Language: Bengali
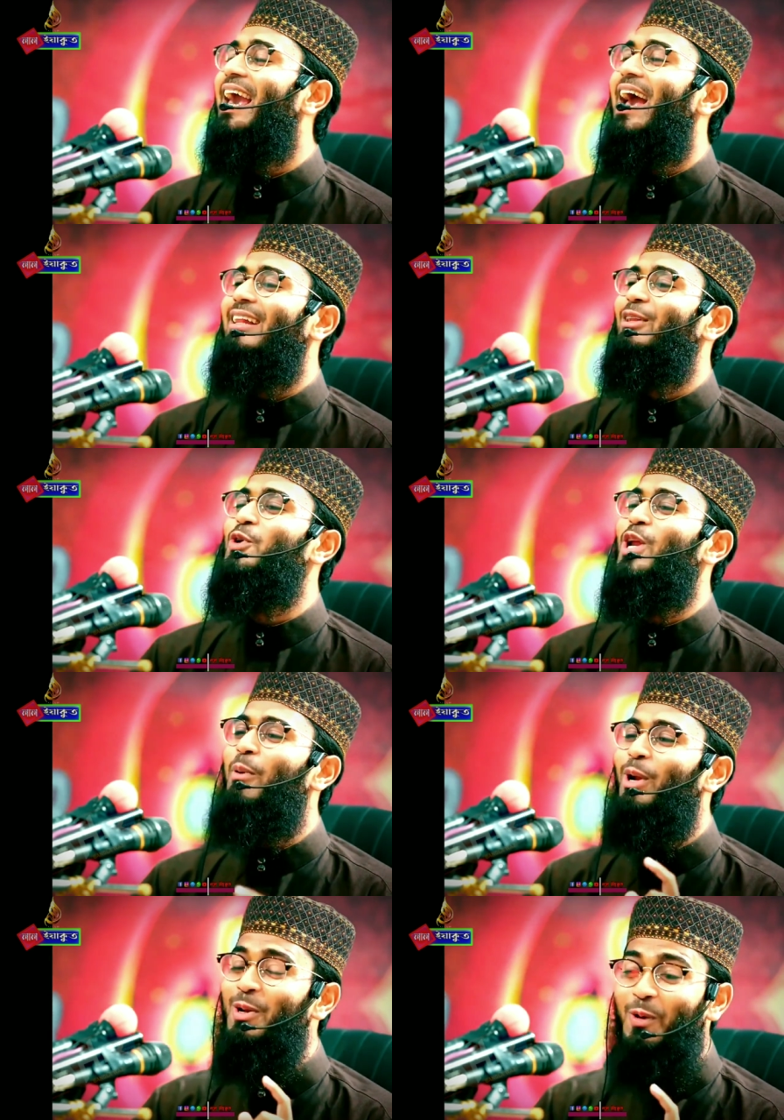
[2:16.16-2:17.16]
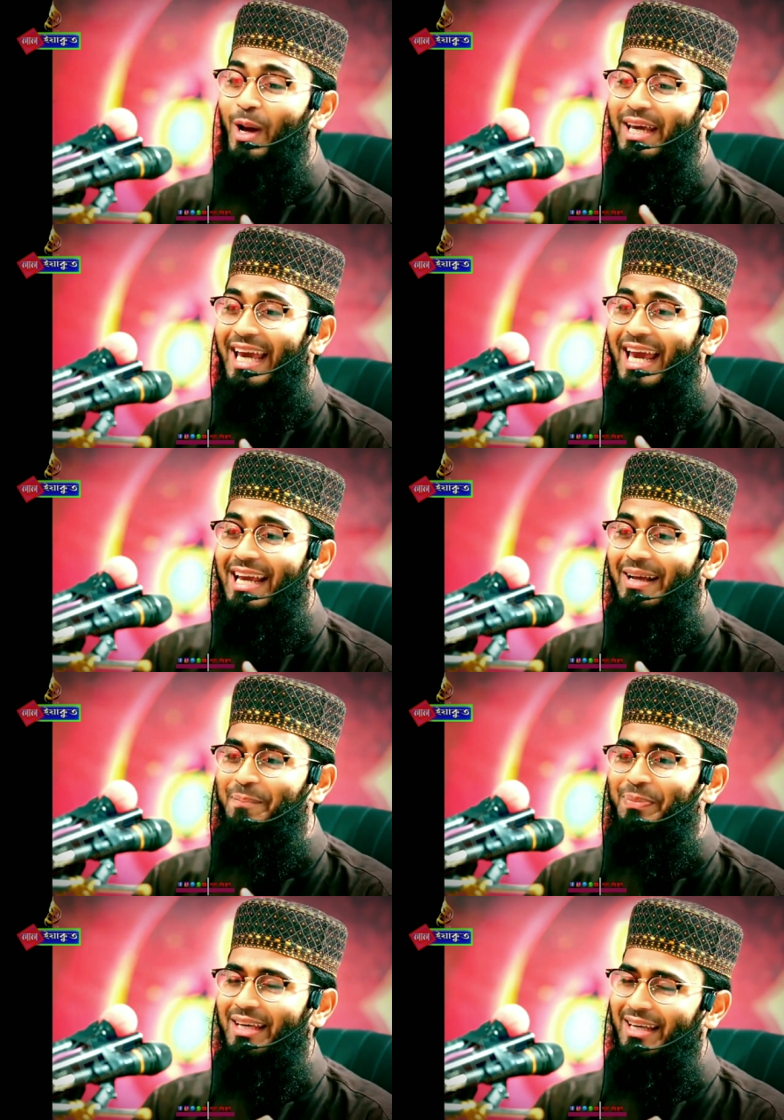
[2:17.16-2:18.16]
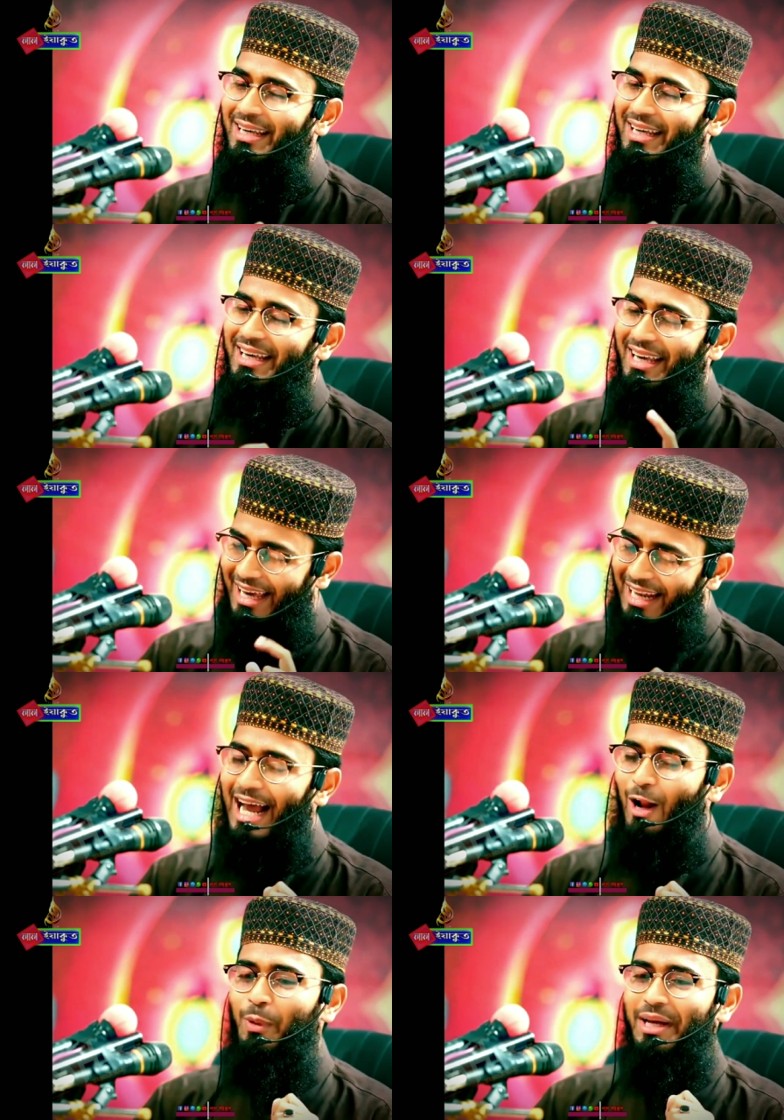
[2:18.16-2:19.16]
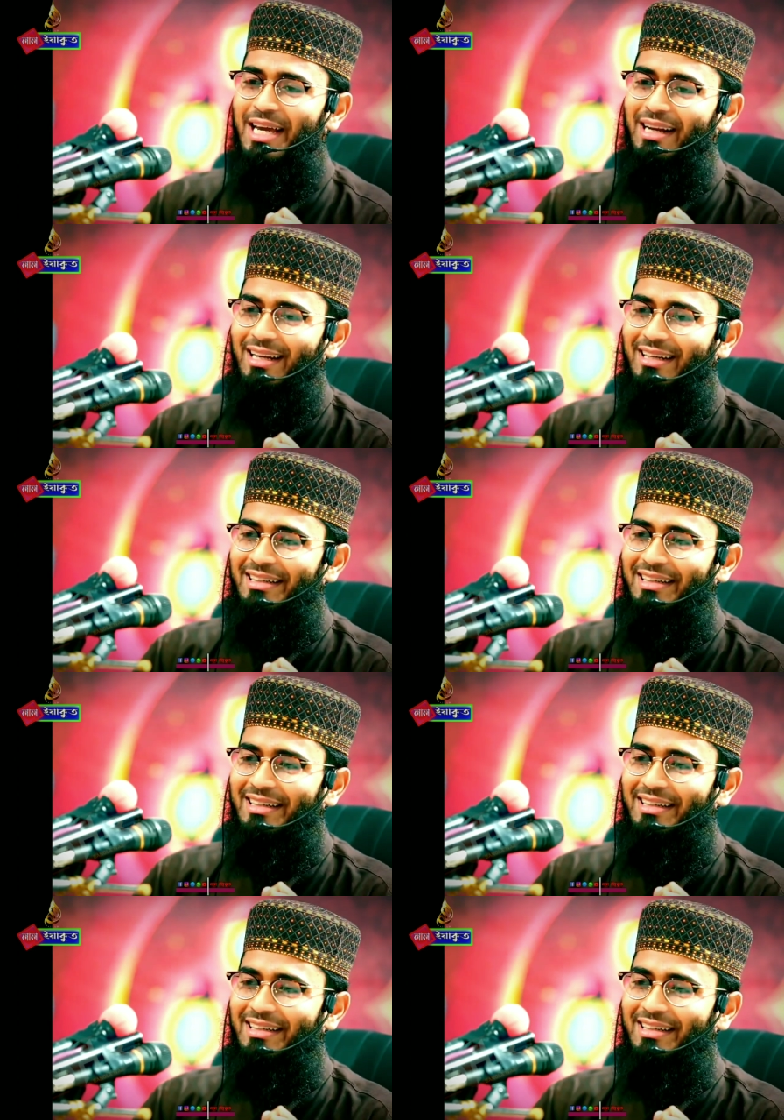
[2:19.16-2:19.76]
খ্যাত জোরে বলেন কয় কি এর কারণটা কি জানেন